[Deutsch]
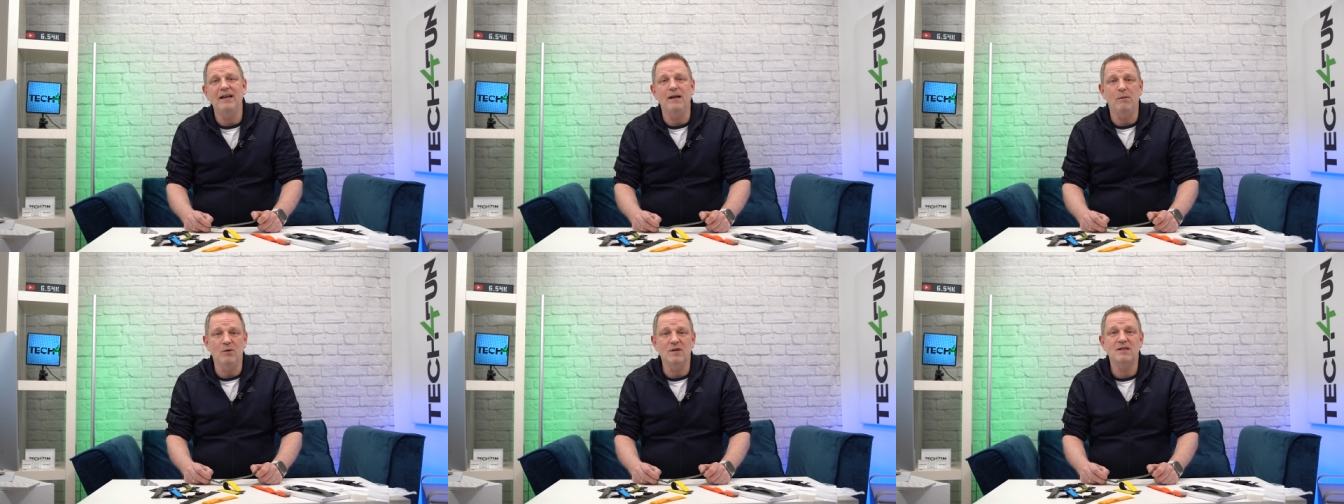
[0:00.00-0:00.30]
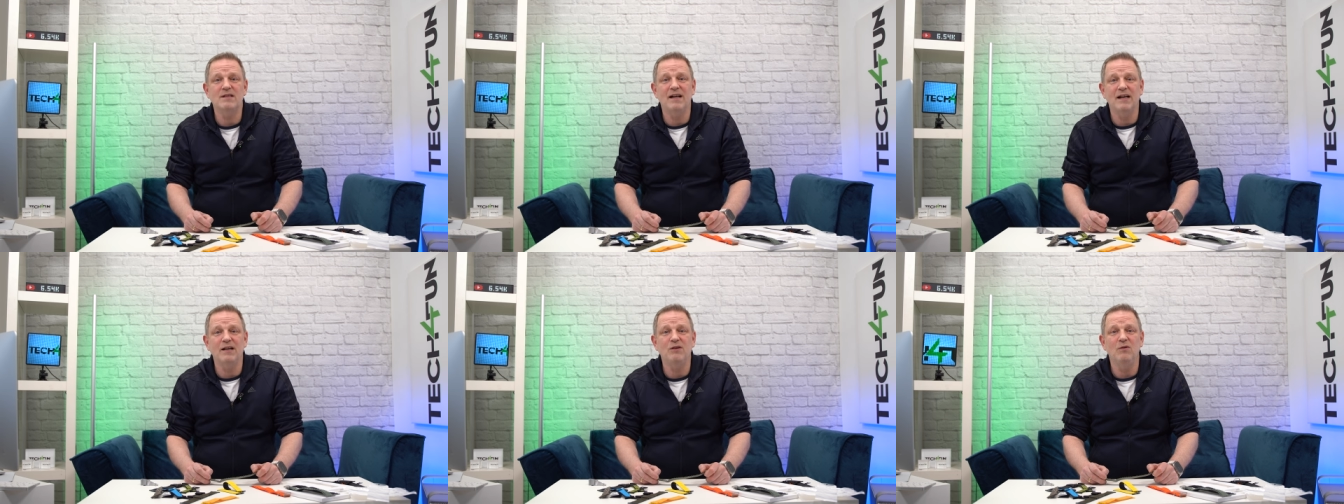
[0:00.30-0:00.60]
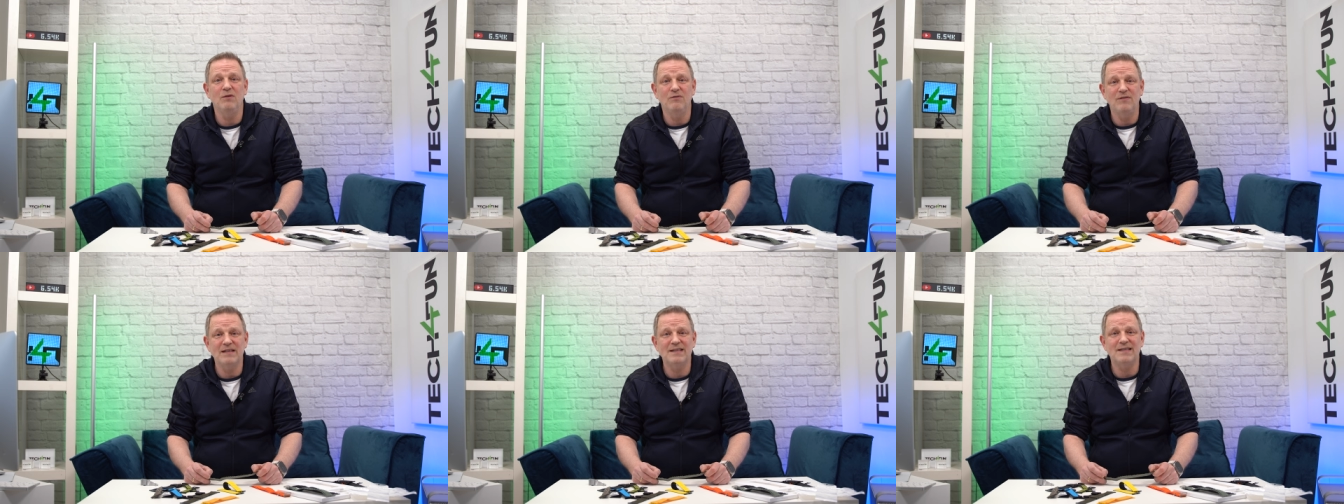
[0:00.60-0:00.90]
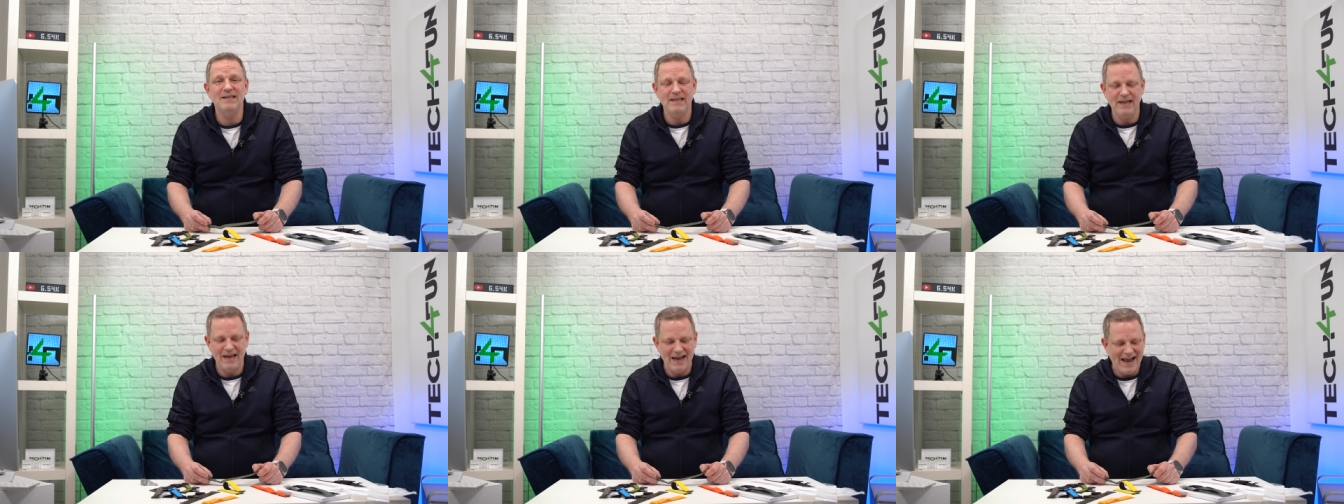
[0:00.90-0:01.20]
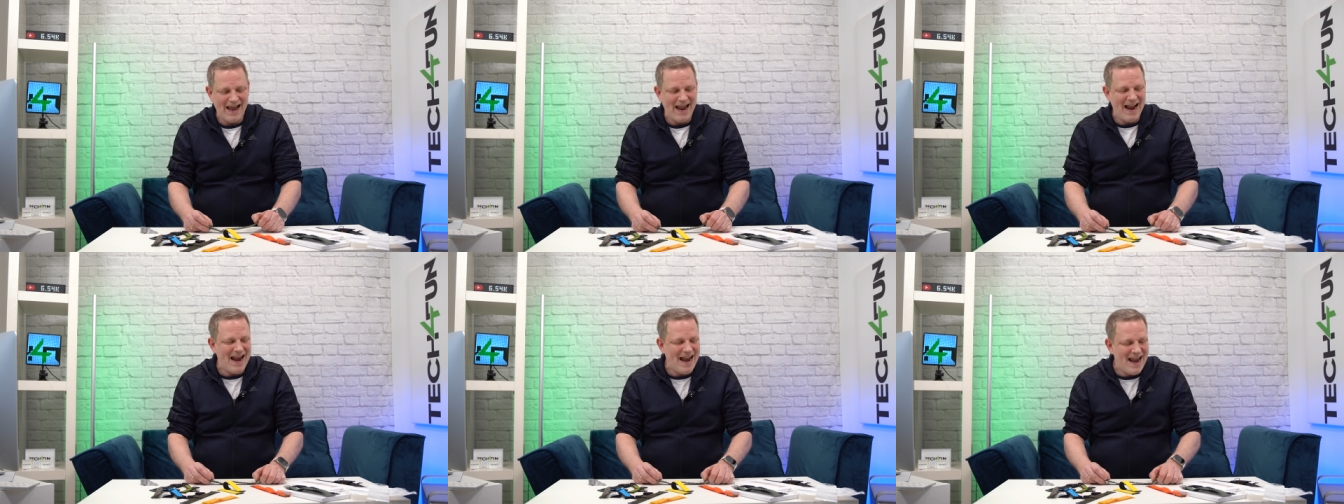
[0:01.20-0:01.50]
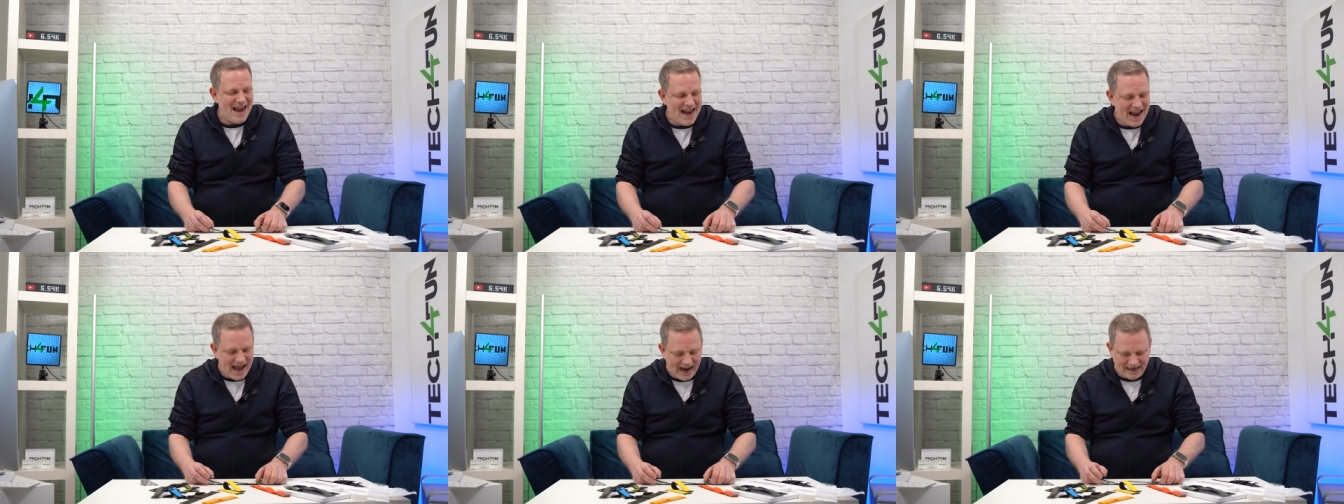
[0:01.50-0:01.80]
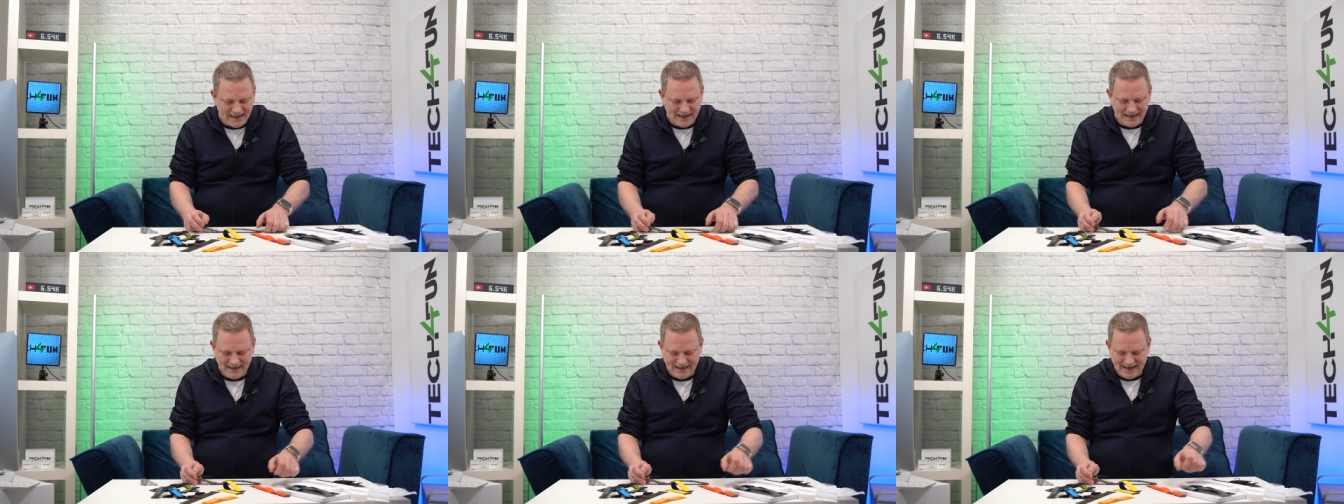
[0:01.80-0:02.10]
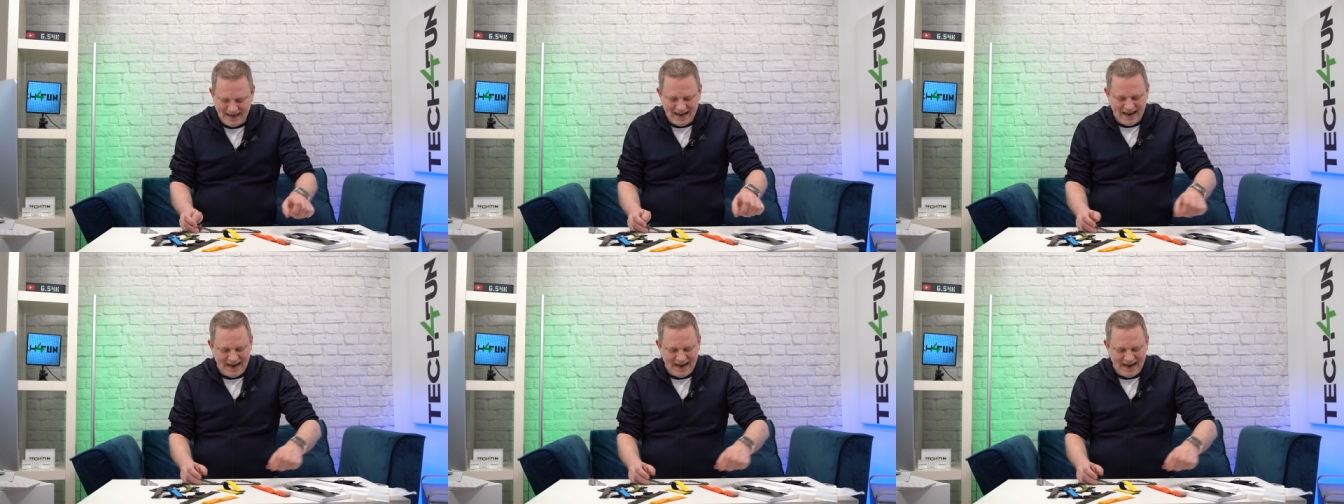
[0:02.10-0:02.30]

Ihr müsst halt nur wissen, lange